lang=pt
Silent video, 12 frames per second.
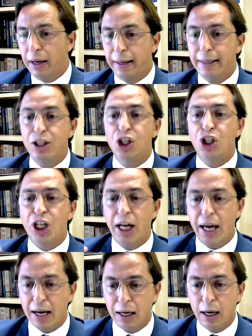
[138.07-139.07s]
é,
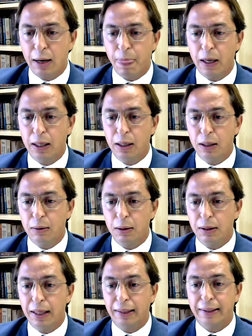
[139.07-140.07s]
enxerga
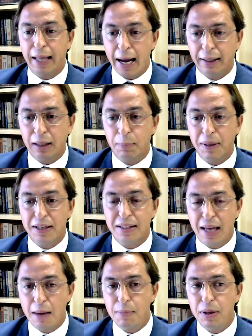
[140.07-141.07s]
e detecta,
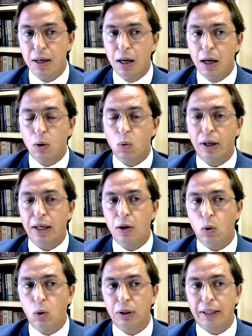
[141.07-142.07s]
percebe com
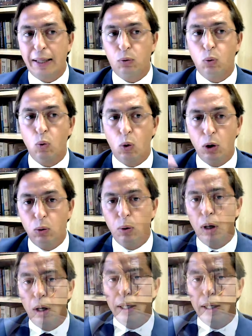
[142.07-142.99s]
aquele contato no olho.